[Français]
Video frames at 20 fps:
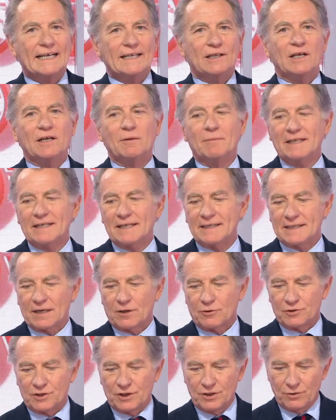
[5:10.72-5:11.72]
Télématin, ça
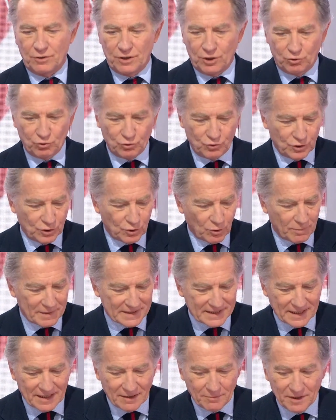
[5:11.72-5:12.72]
continue. Et tout de suite, on
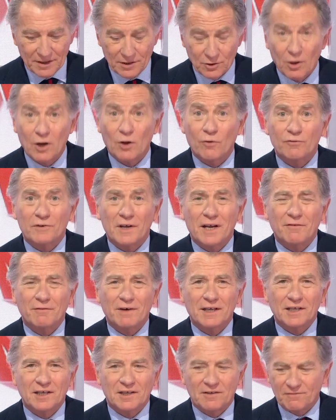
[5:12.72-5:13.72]
passe à la météo. Alors vous allez
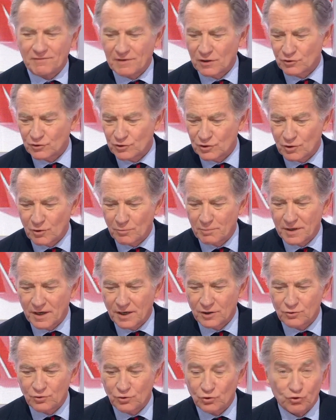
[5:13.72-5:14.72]
voir des différences de
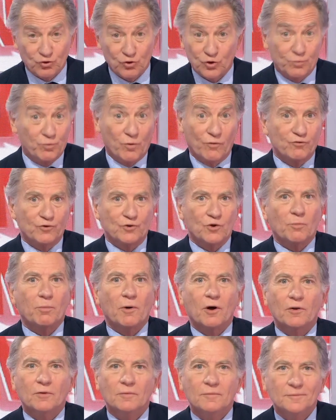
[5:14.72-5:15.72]
température, juste pour vous surprendre.